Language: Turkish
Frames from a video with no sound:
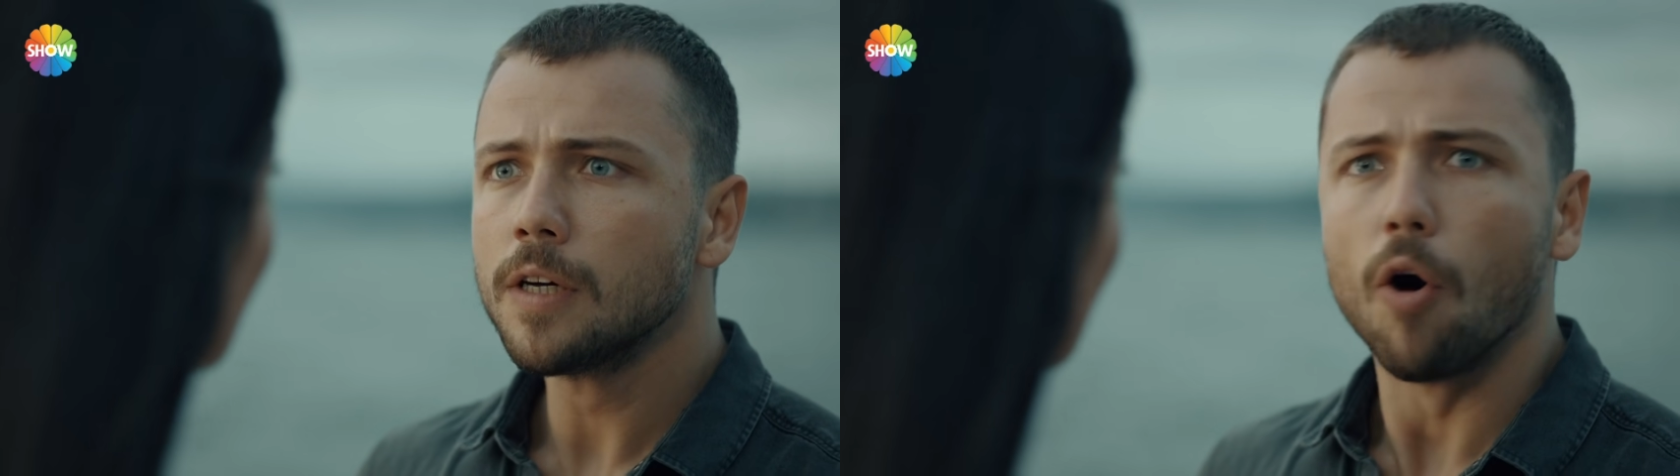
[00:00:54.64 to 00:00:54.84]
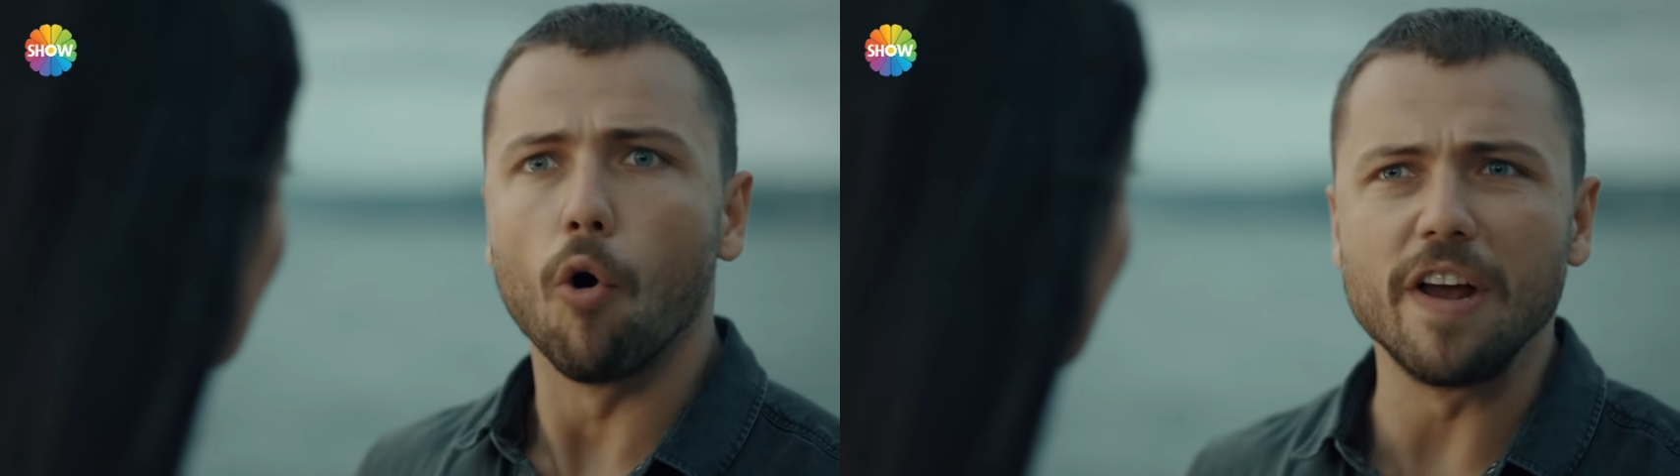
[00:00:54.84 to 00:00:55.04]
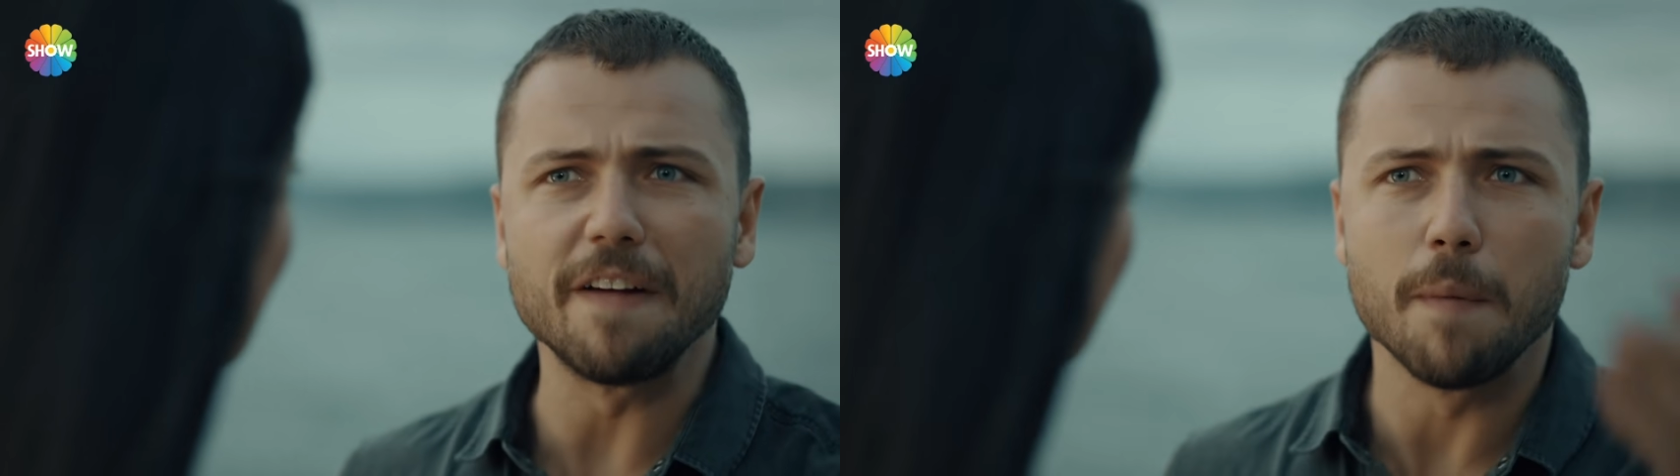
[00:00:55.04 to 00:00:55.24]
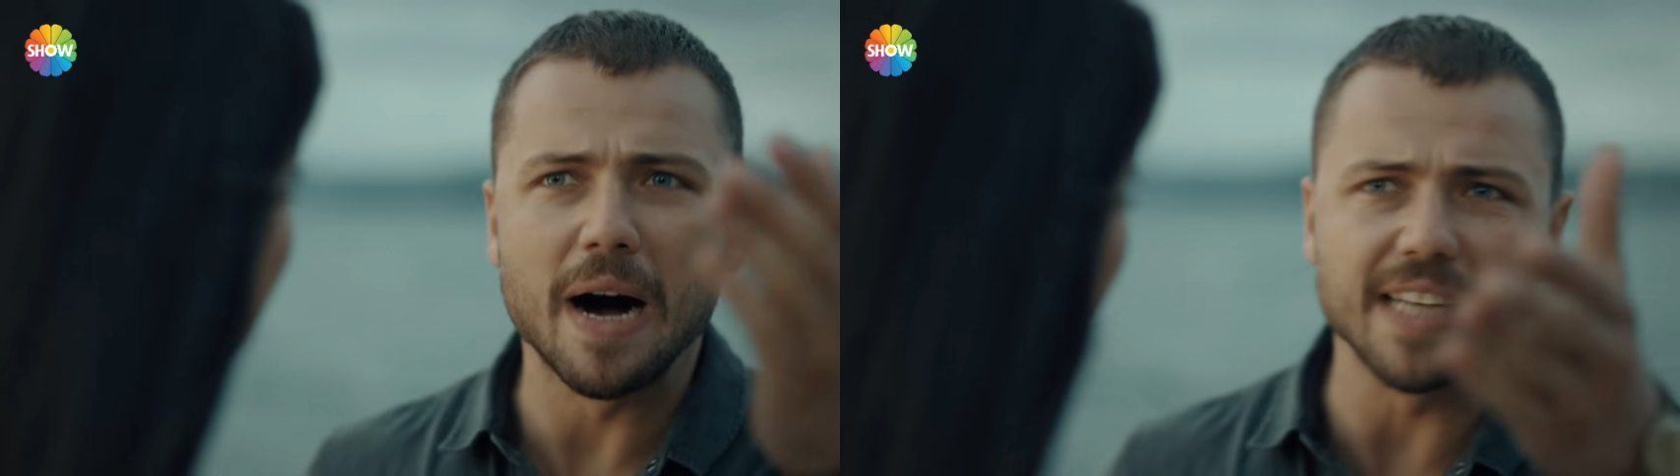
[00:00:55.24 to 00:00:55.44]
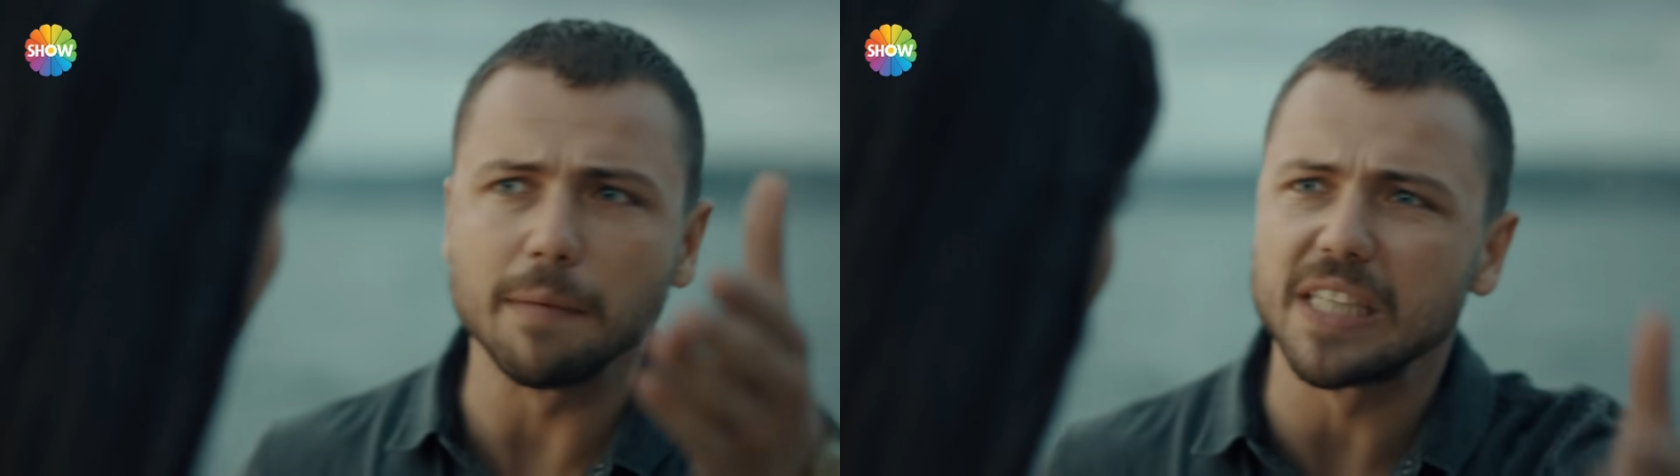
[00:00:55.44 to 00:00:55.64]
O herif
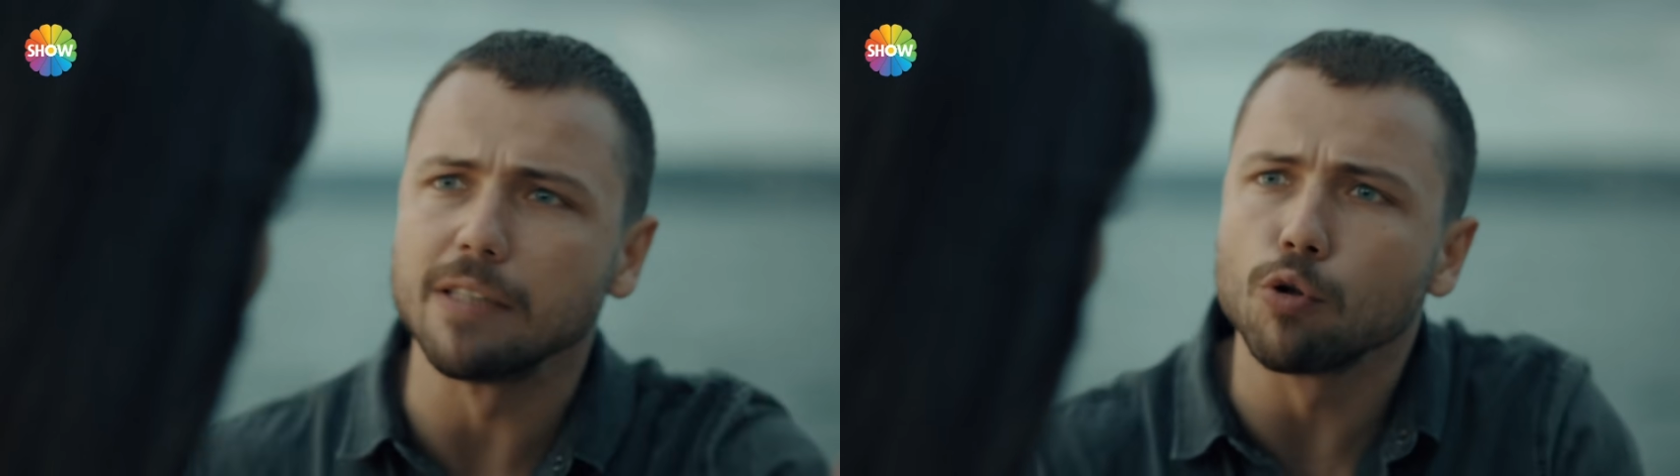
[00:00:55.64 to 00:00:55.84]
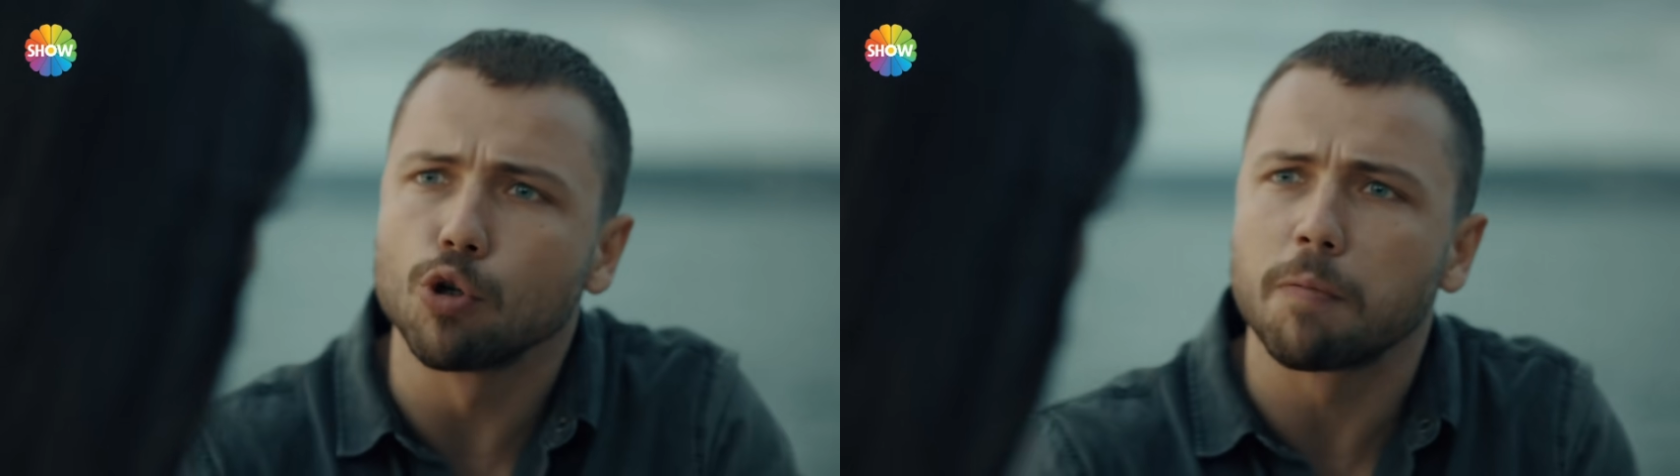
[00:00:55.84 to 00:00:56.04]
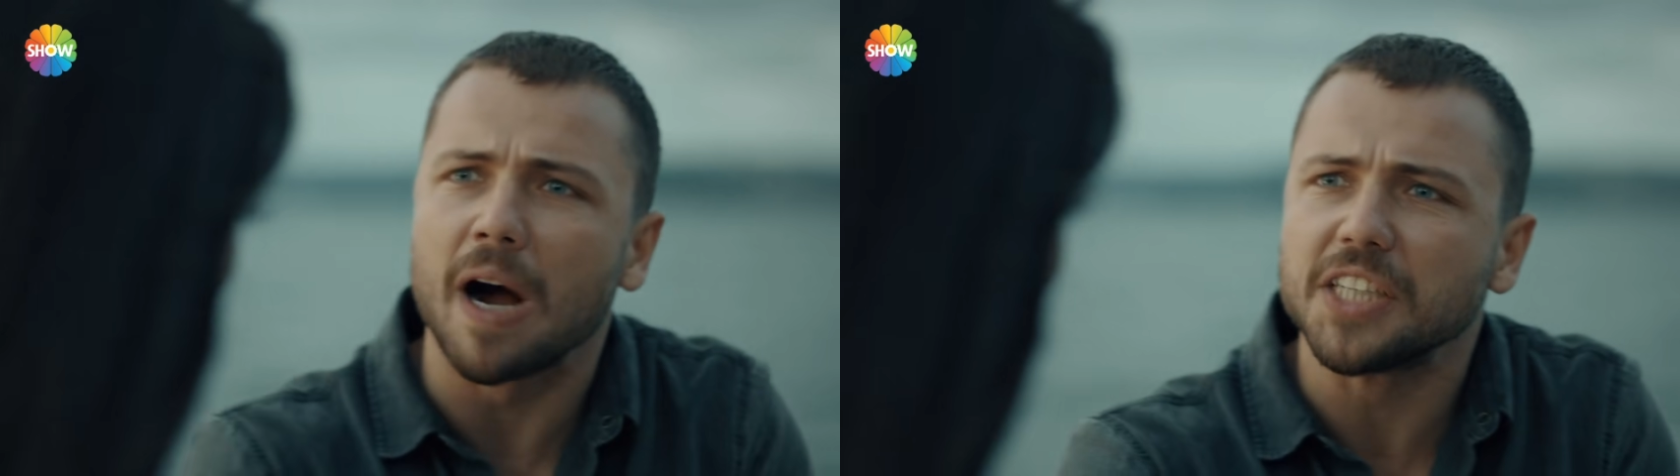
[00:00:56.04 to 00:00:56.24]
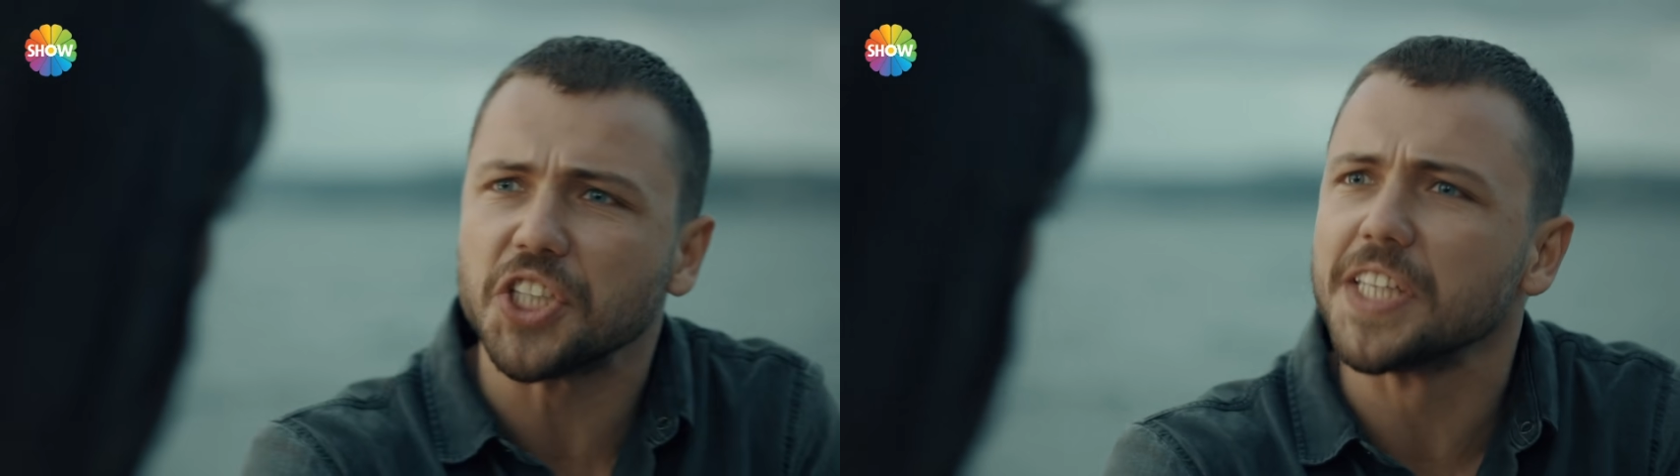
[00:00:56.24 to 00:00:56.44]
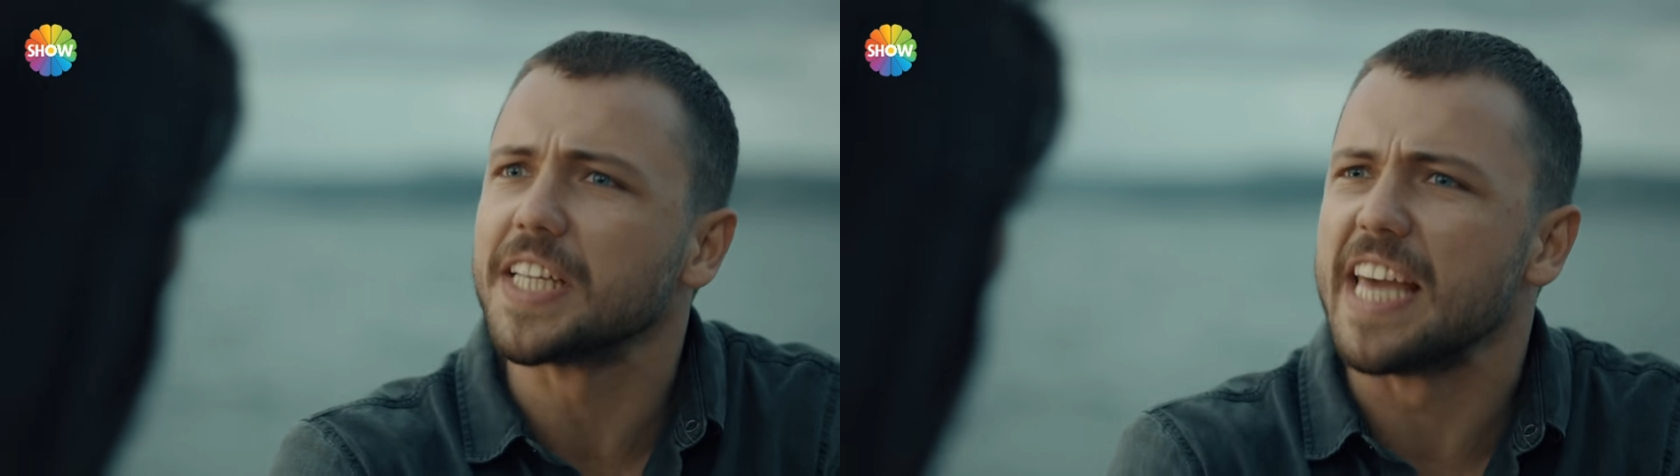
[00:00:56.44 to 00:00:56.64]
madem senin oturup karşılıklı